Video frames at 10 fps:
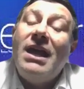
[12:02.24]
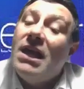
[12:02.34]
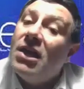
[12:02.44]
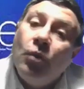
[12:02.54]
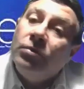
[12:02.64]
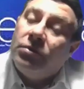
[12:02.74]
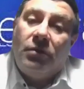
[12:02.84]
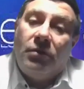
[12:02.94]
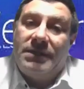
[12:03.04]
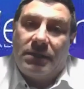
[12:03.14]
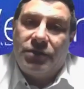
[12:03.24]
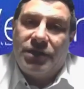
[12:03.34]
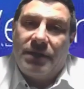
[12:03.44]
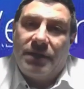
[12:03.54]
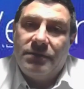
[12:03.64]
la ponemos en esa
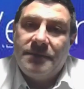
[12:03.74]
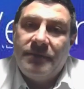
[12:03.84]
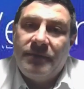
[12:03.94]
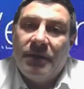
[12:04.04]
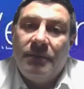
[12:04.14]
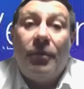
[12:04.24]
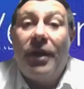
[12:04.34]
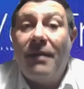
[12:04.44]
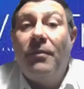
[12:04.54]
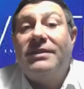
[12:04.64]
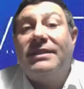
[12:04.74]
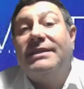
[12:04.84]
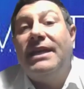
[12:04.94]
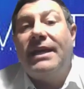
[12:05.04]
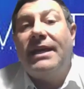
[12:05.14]
mesa y juntos lo
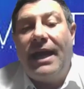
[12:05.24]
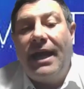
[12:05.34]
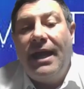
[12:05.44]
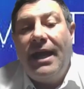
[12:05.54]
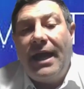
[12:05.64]
desarrollamos. Por